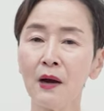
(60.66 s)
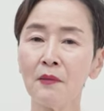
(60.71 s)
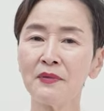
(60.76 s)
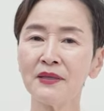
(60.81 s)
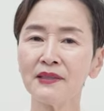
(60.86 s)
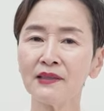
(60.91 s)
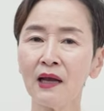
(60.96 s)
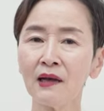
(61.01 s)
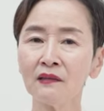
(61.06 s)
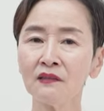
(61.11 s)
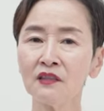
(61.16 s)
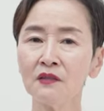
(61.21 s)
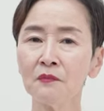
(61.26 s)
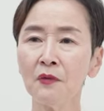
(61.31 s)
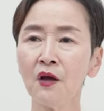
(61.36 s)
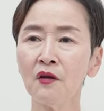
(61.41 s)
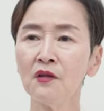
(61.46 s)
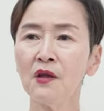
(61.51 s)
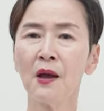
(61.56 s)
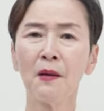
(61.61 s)
마음이 딱
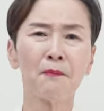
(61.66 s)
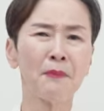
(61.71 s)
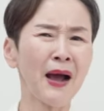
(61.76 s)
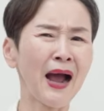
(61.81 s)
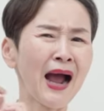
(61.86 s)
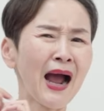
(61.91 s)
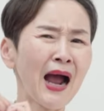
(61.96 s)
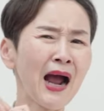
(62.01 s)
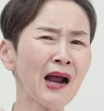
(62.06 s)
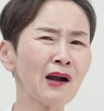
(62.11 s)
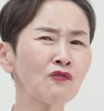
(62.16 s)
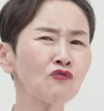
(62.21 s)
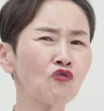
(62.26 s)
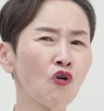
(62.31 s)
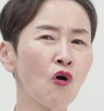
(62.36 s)
뜨면 바로